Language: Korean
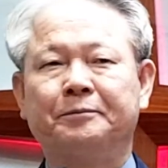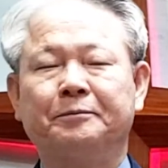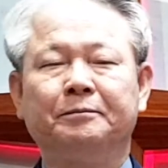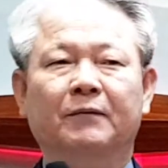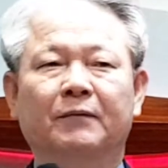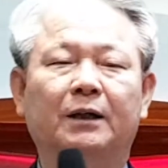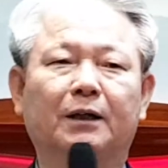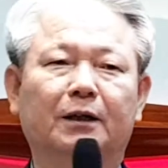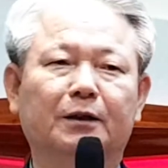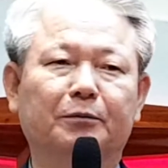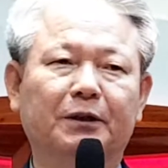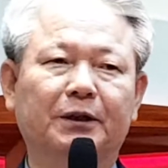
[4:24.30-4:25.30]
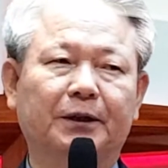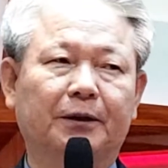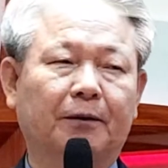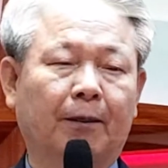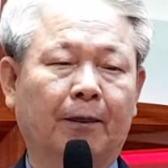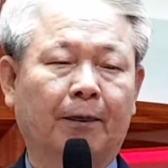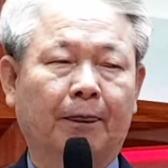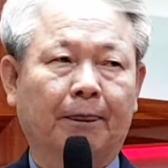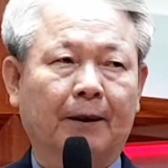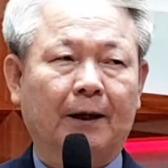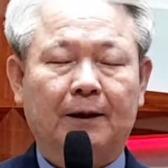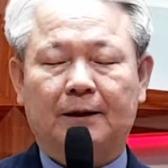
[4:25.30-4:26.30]
하나님이
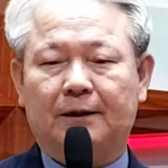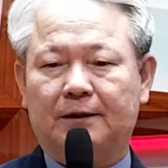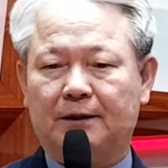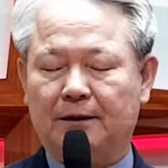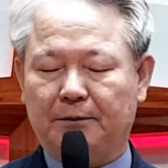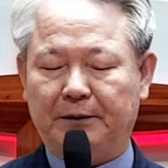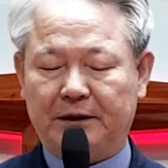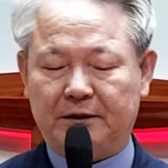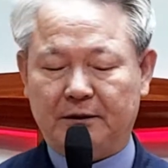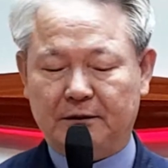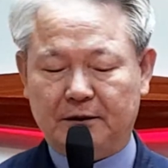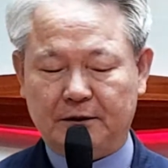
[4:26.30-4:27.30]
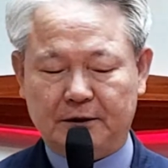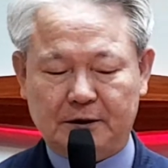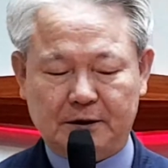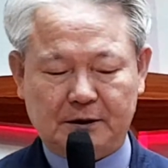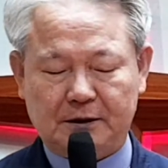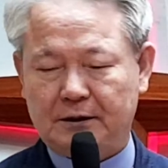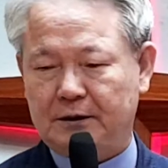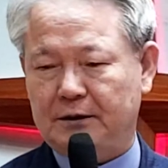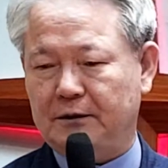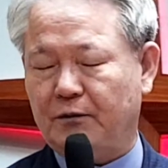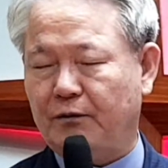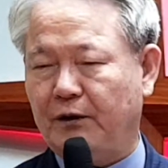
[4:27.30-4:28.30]
이스라엘 백성들을
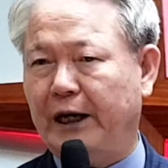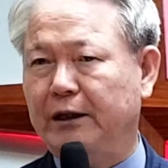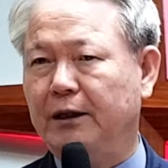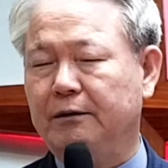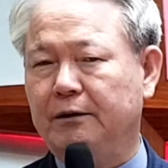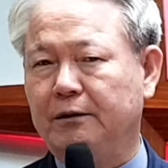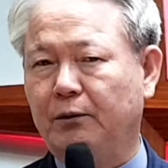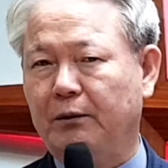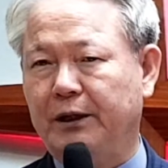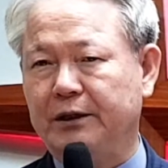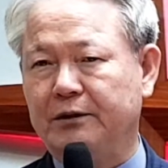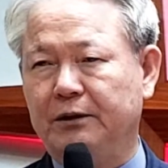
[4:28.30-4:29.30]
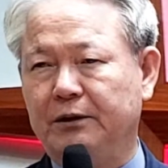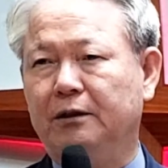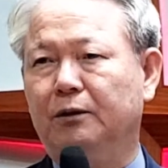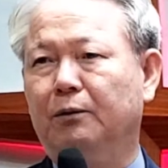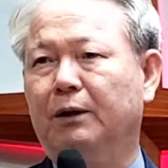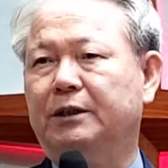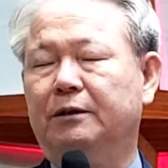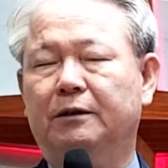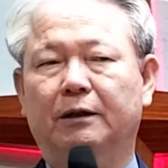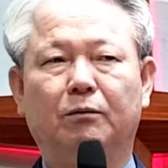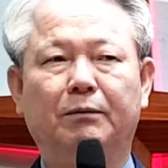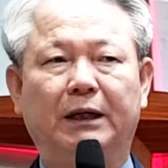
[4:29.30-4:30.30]
광야를 통해서 인도하실
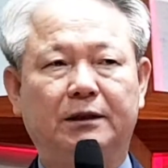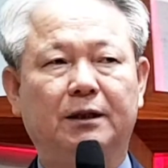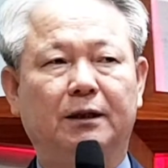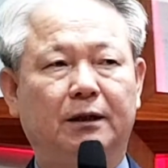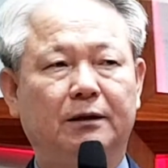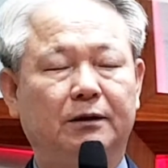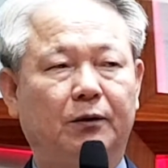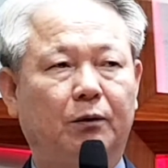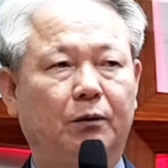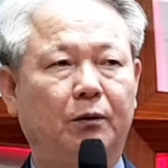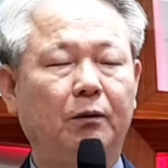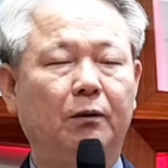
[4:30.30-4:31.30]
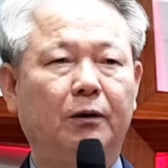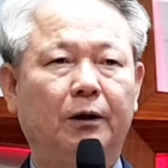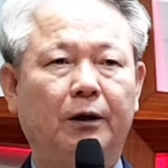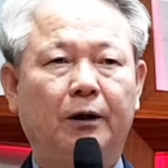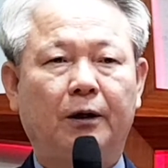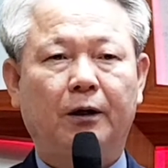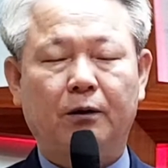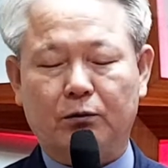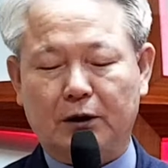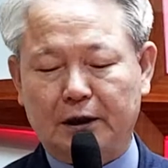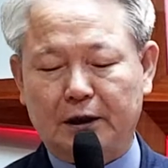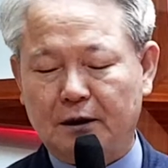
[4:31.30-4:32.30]
때도 마찬가지였고
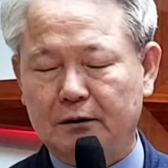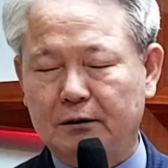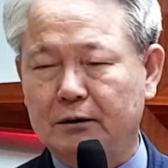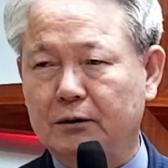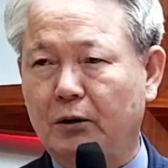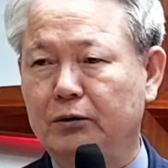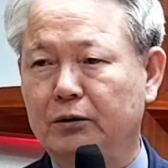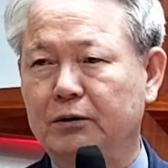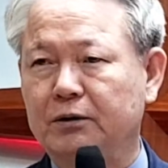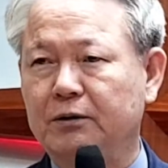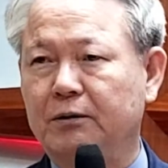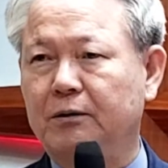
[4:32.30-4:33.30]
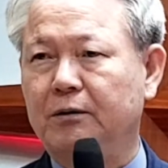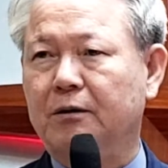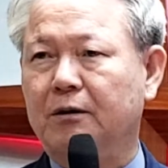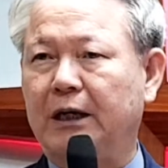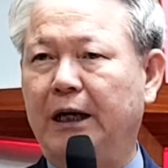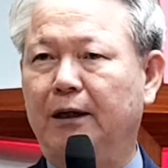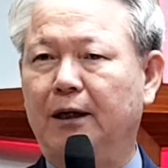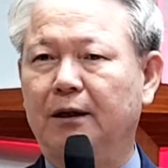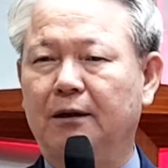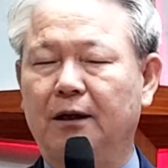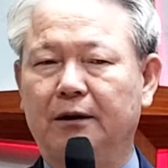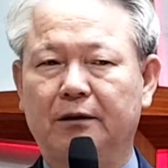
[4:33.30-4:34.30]
요단강을 건너서 가나안
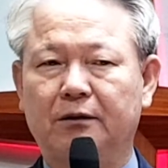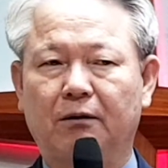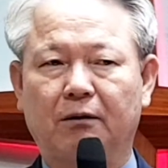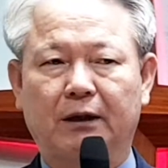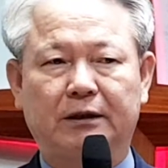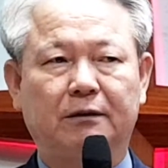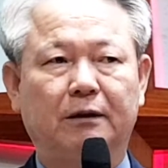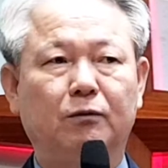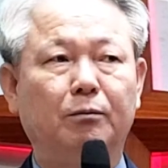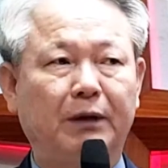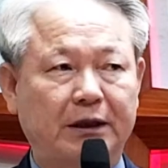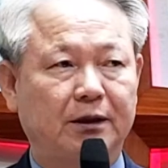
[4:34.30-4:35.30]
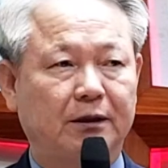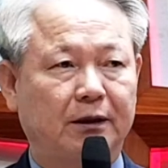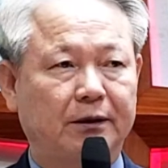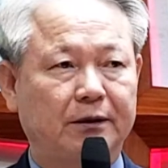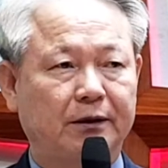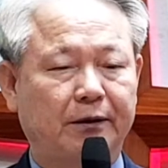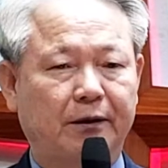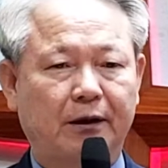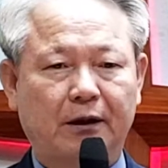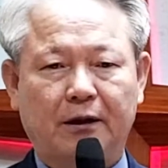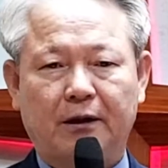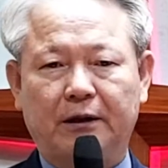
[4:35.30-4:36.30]
땅에 들어갔을 때도 마찬가지예요.
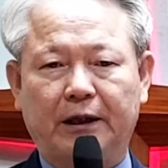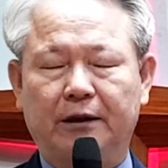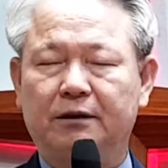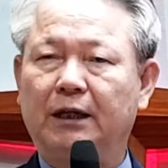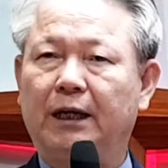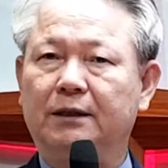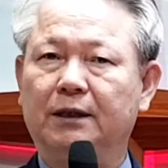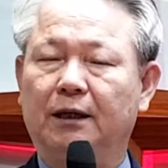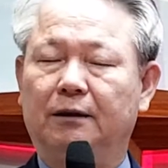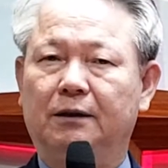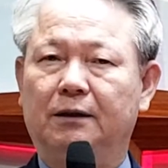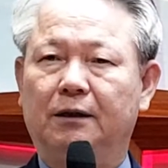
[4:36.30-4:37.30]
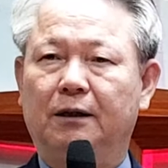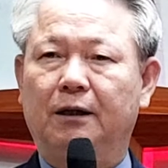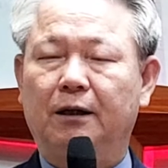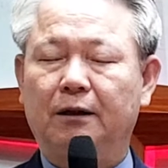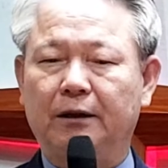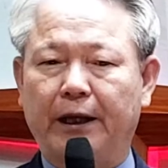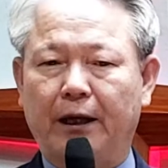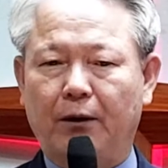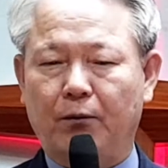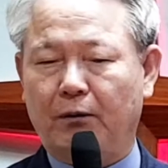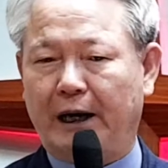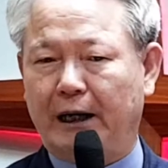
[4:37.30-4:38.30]
내 사자를, 내
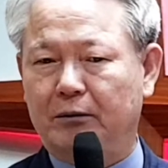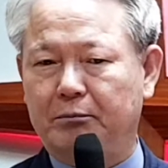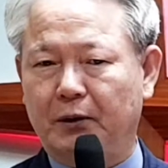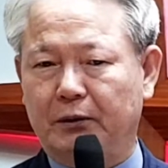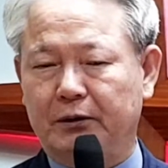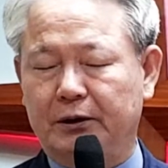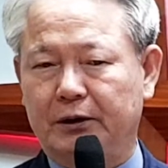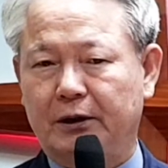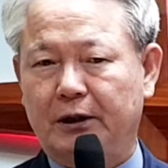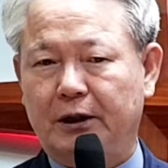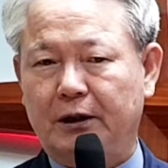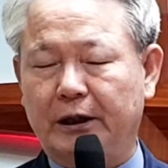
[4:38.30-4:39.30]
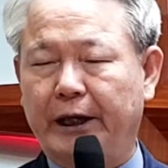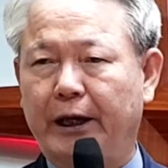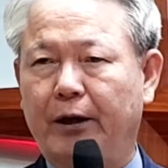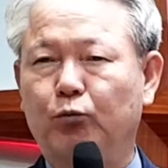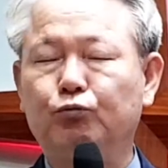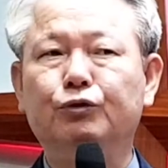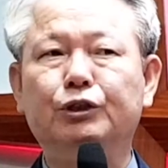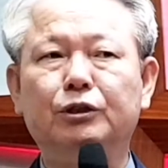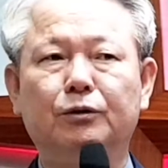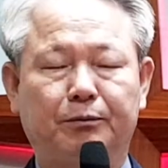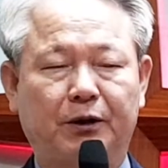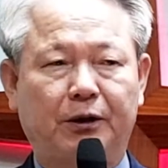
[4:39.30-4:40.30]
왕보를, 내
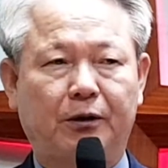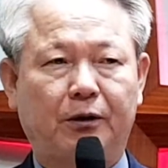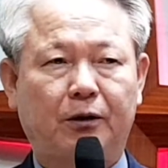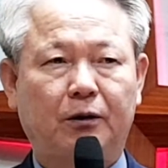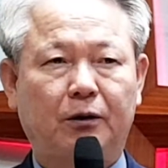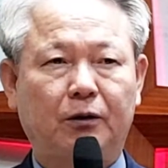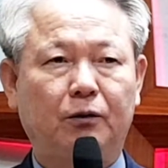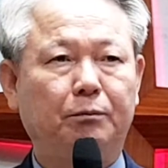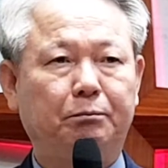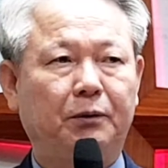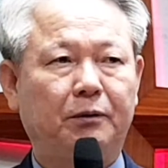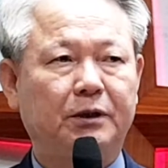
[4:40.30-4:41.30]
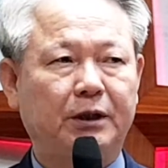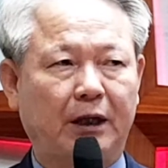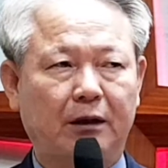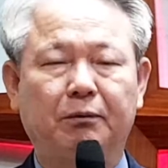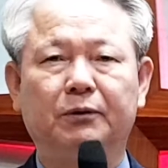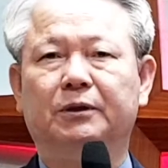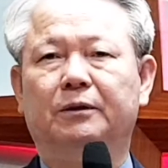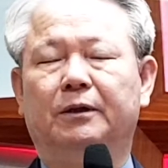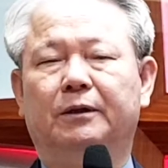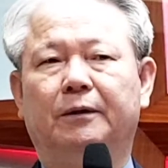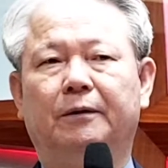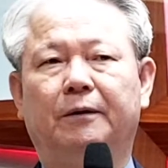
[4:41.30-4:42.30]
위엄을 이런 표현을 잘 보셔야
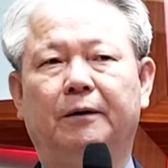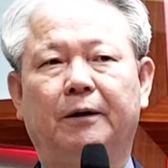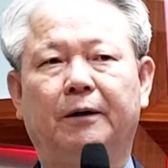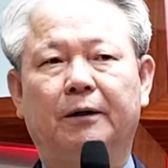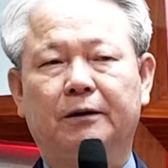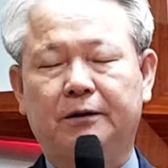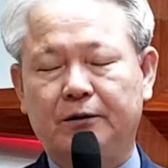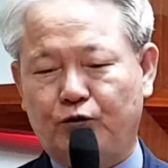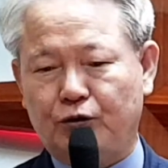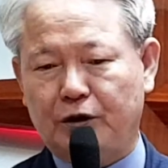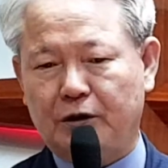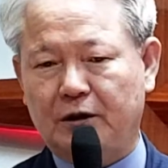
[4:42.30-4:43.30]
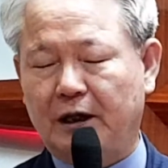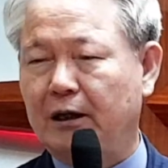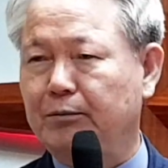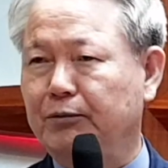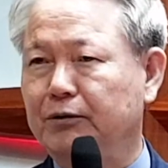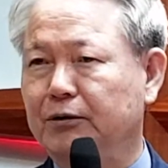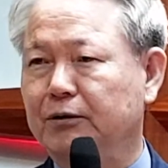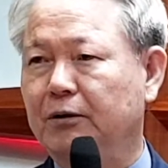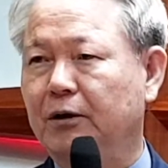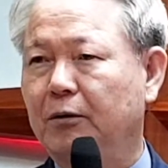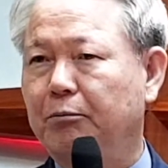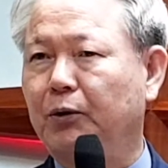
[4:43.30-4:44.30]
돼요. 그 뒤에 따라 붙는
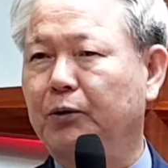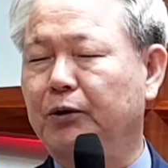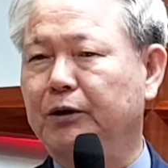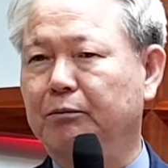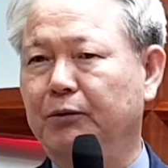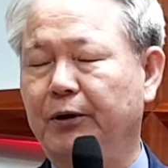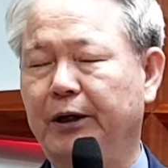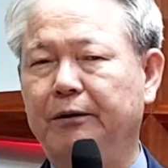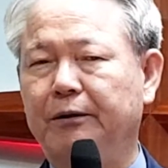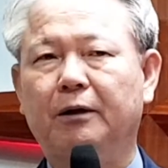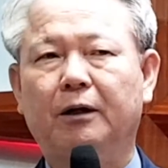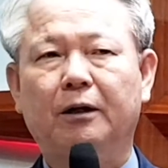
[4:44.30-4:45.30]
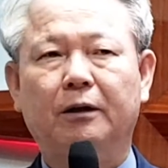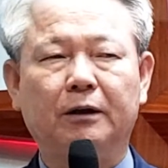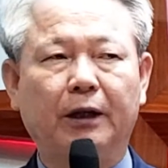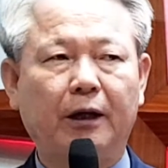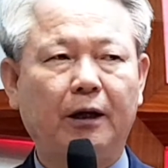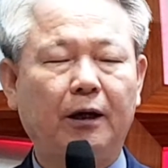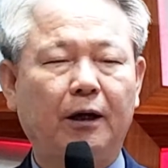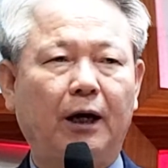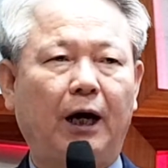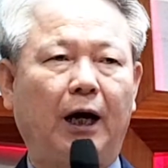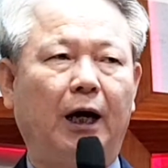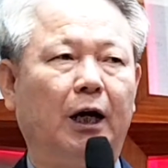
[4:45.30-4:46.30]
표현이 뭐예요? 내
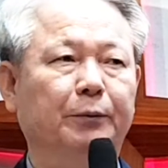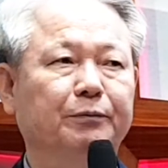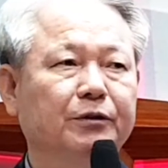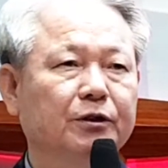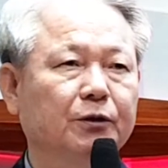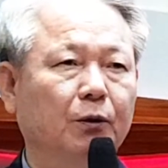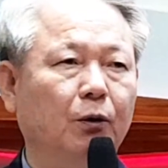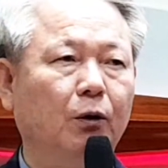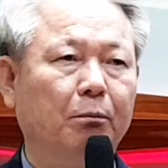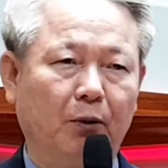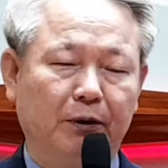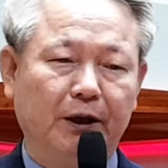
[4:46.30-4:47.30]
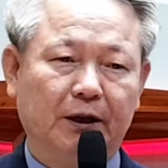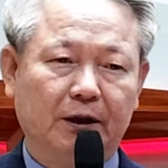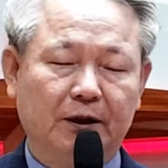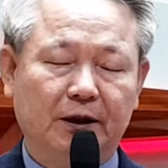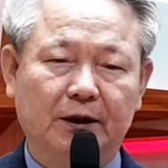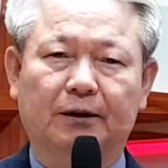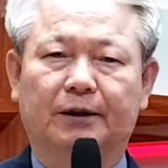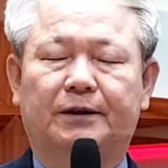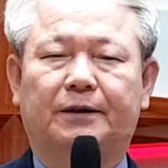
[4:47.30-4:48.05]
앞서 보내리니 그랬어요.